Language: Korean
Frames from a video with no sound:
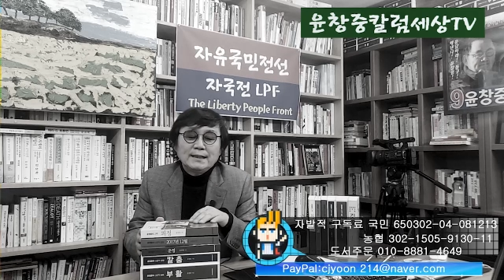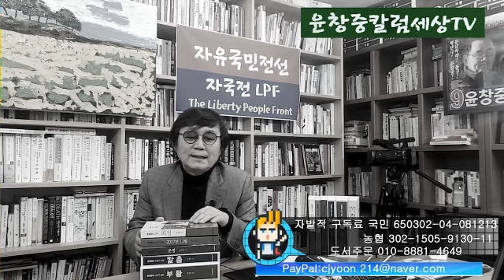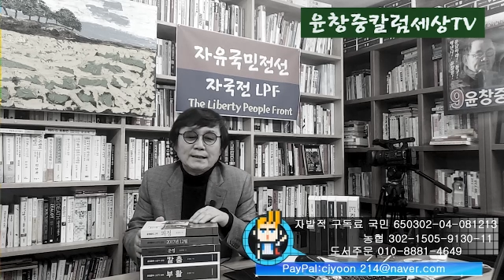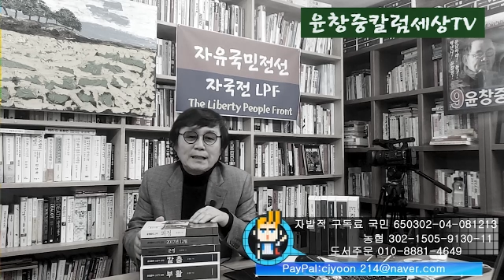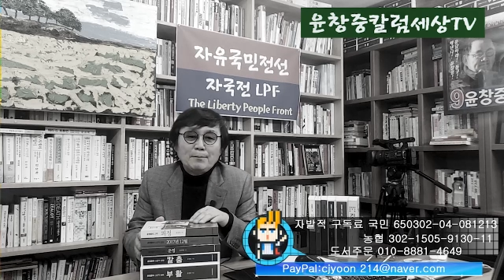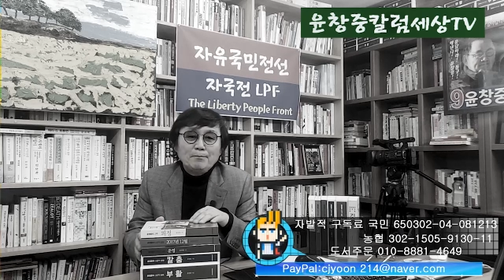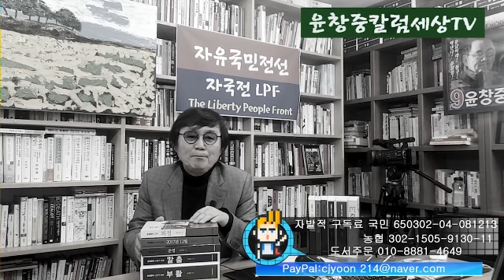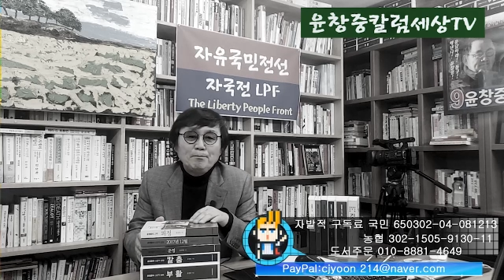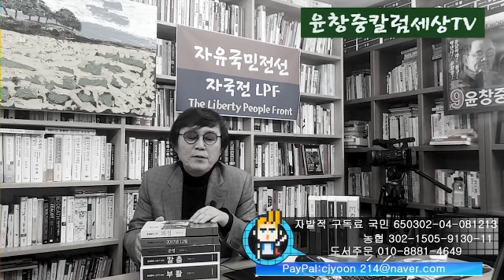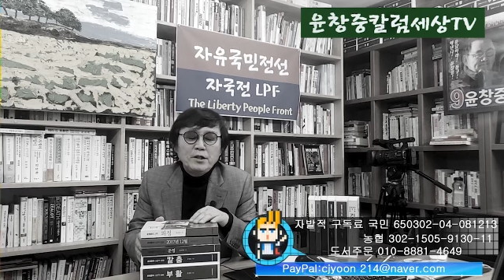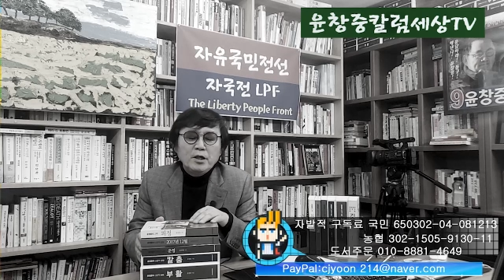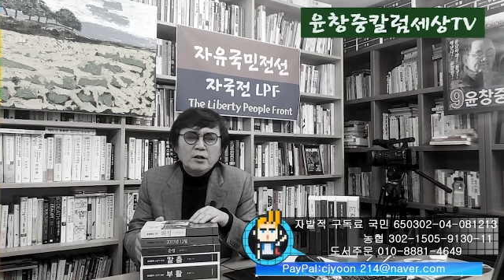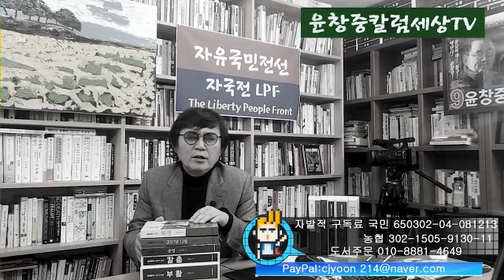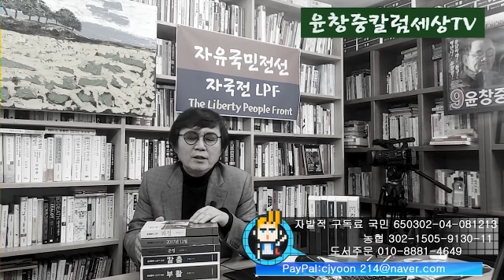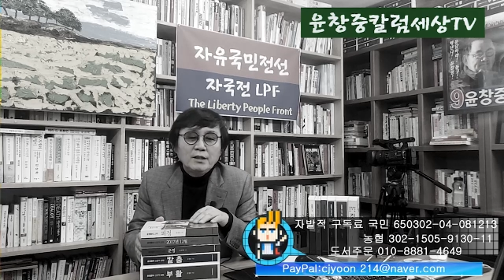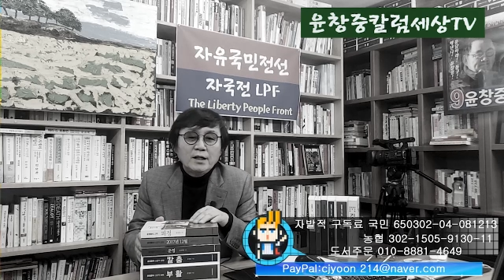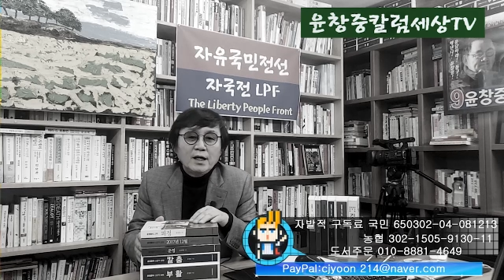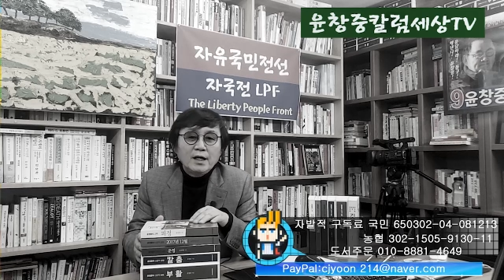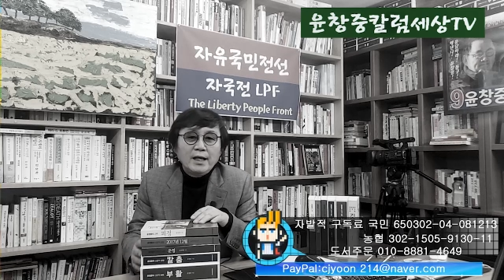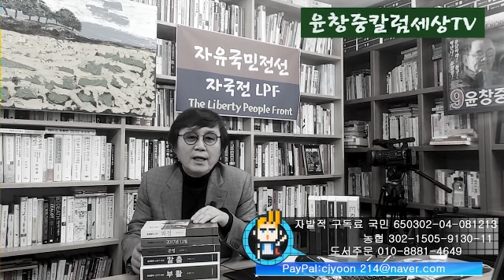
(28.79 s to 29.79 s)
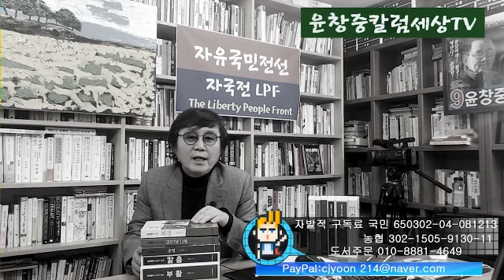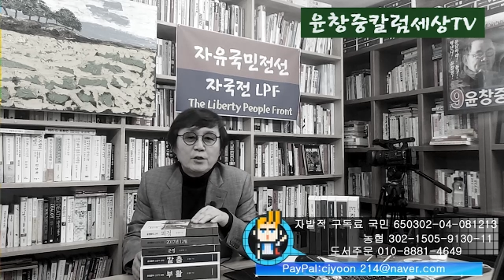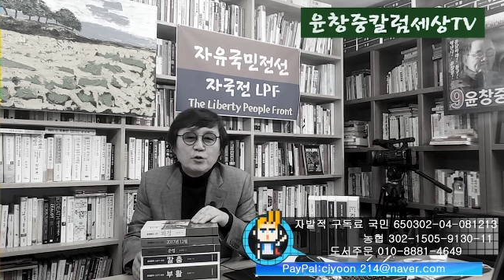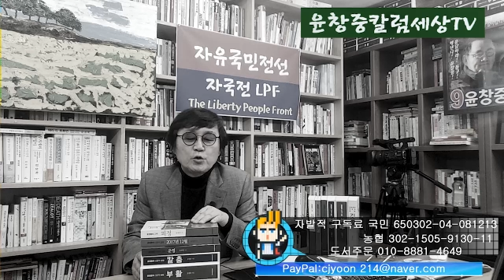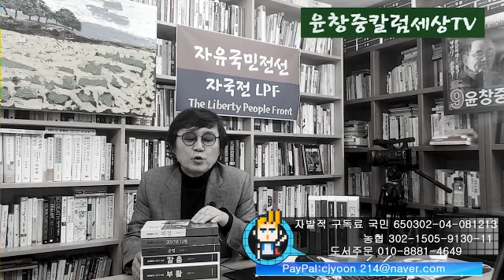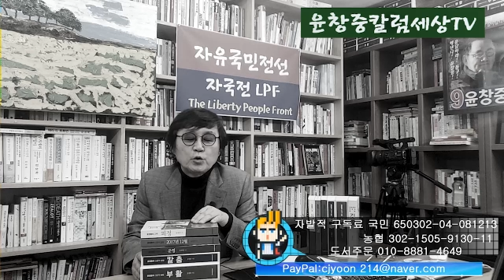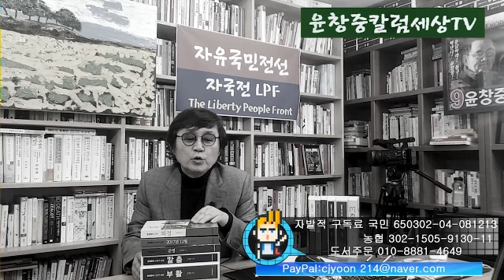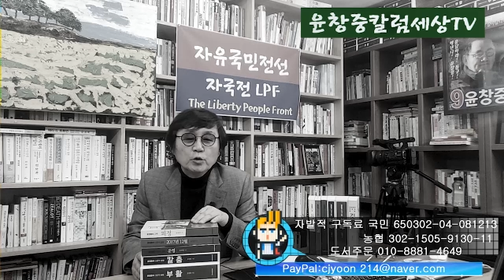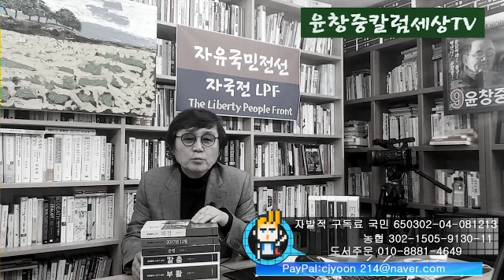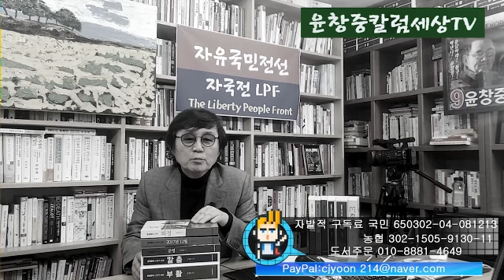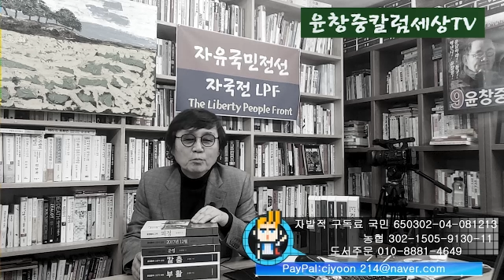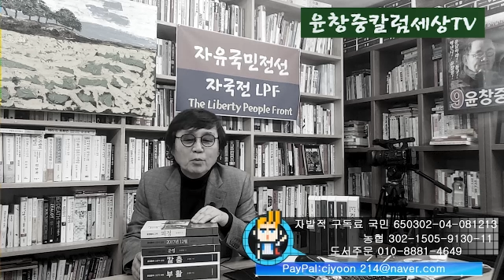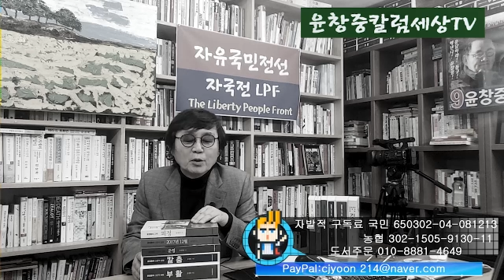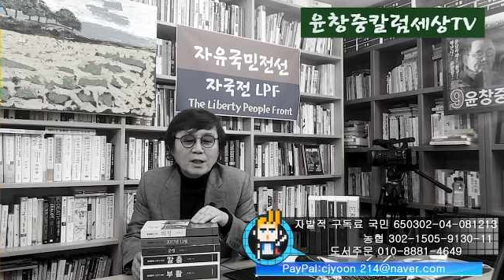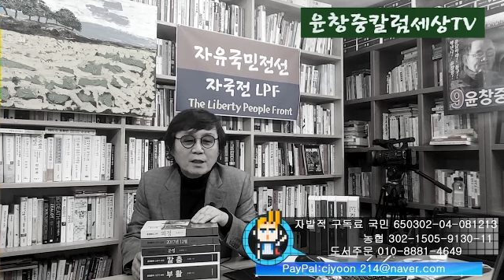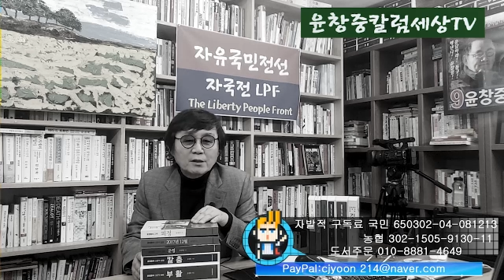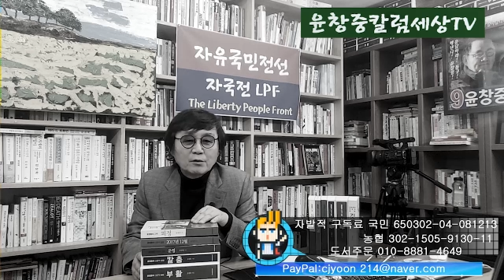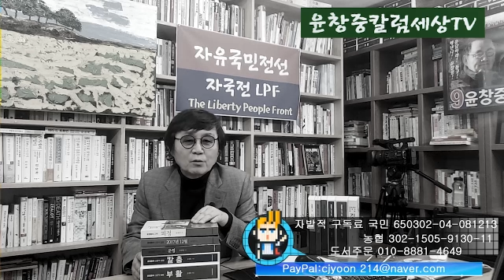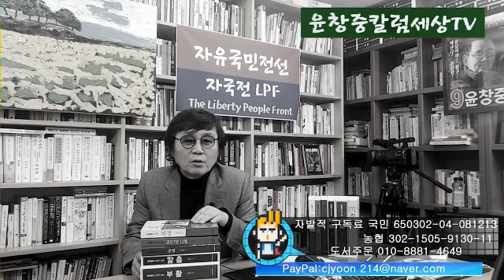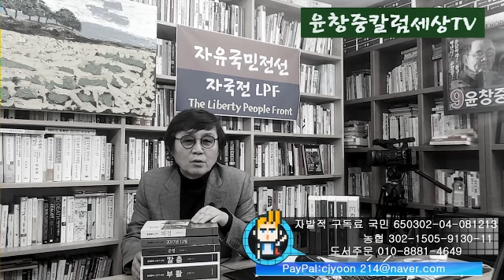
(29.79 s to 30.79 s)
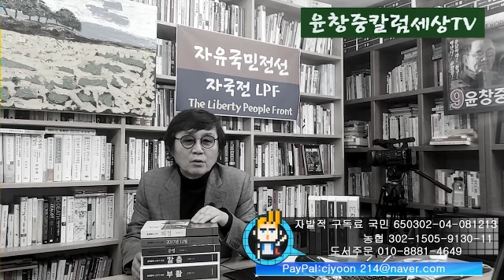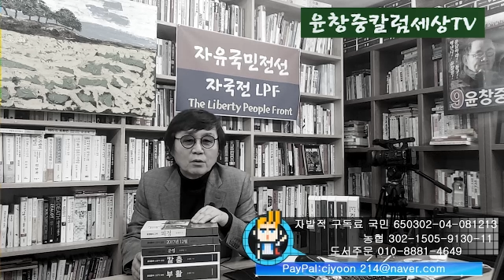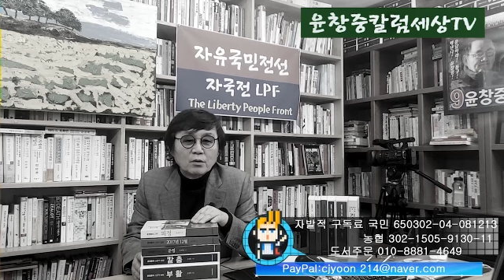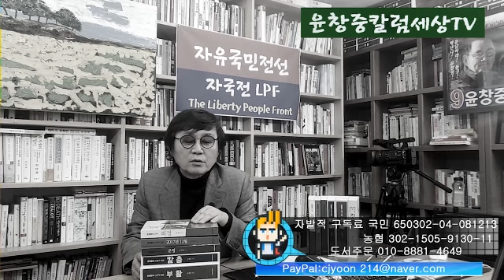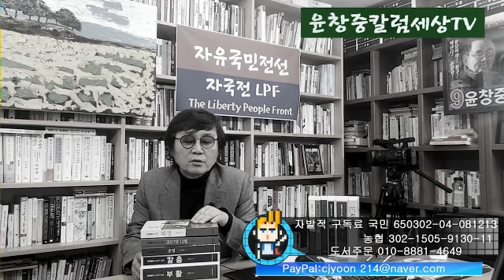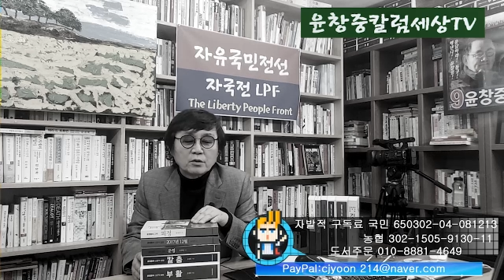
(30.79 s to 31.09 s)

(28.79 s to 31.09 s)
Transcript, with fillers: 3년간의 죽음보다도